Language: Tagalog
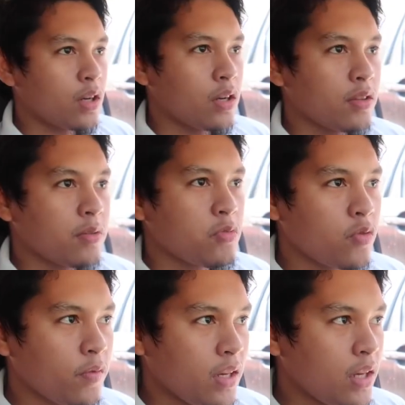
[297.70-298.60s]
uh, the
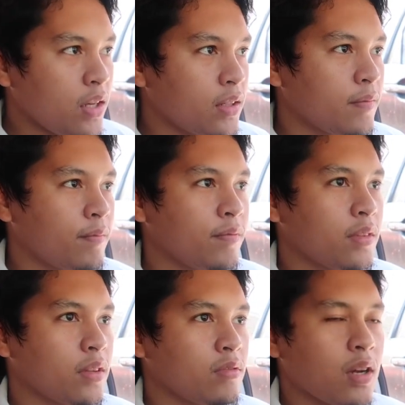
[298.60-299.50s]
movie
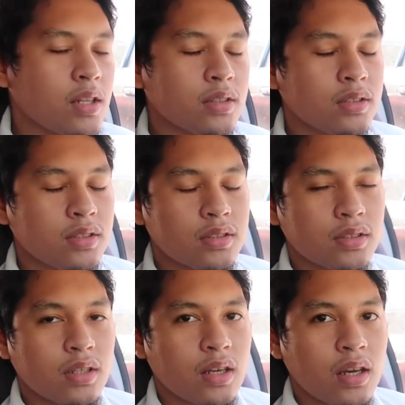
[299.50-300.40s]
runs
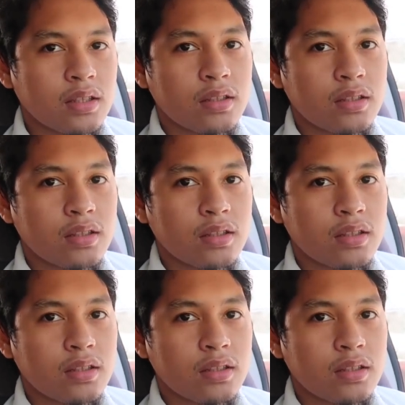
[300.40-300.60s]
at